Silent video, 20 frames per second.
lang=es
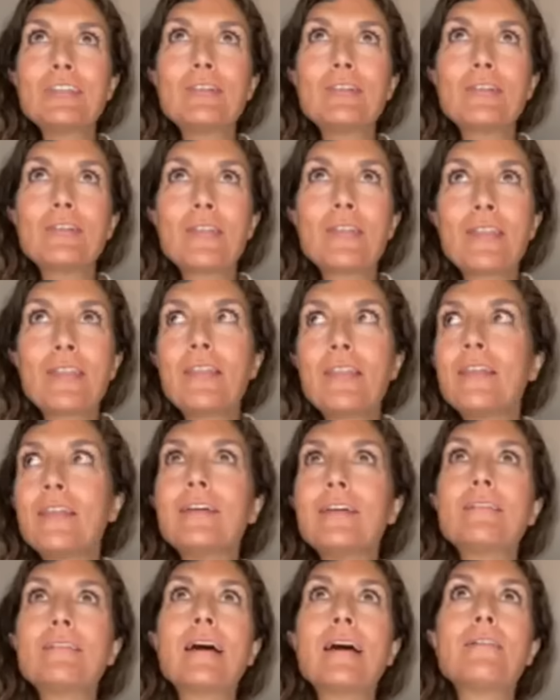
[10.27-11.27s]
hoy
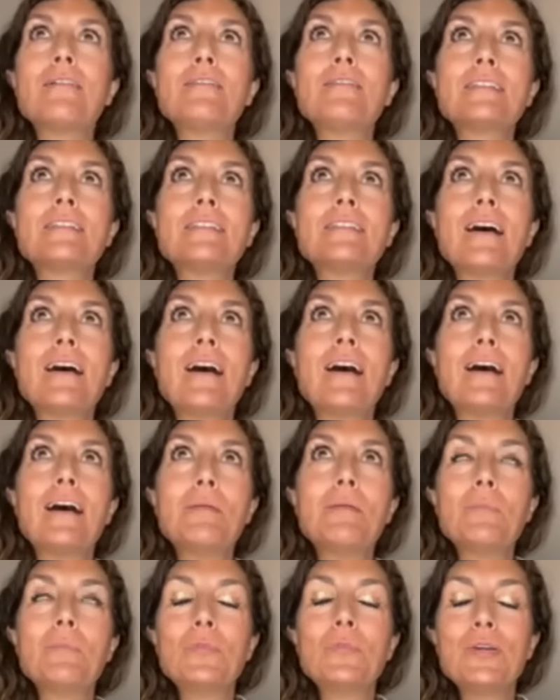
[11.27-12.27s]
coincide una
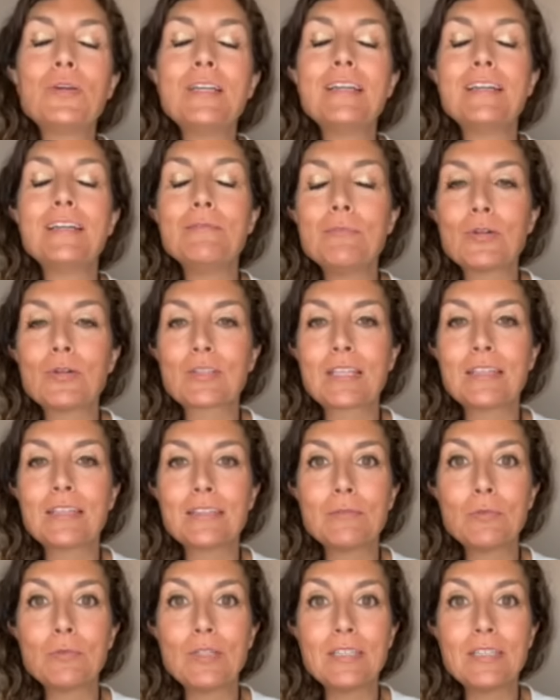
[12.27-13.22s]
fecha muy importante,